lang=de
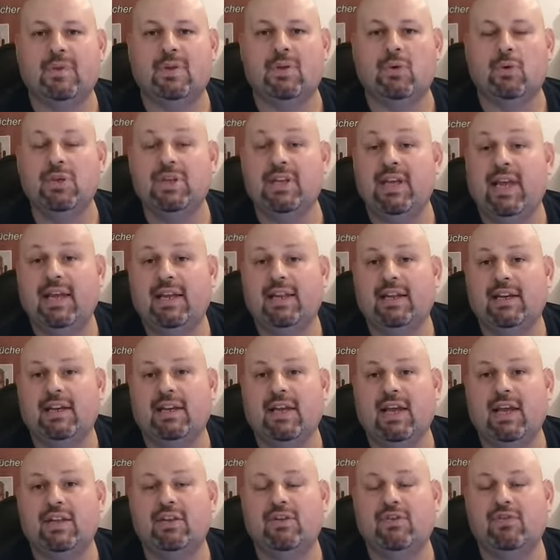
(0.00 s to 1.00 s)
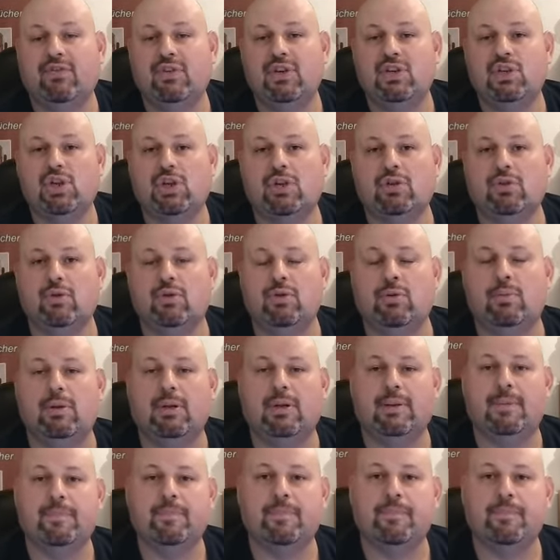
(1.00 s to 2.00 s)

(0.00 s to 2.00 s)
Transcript: Und jeder kennt Fischer Dübel.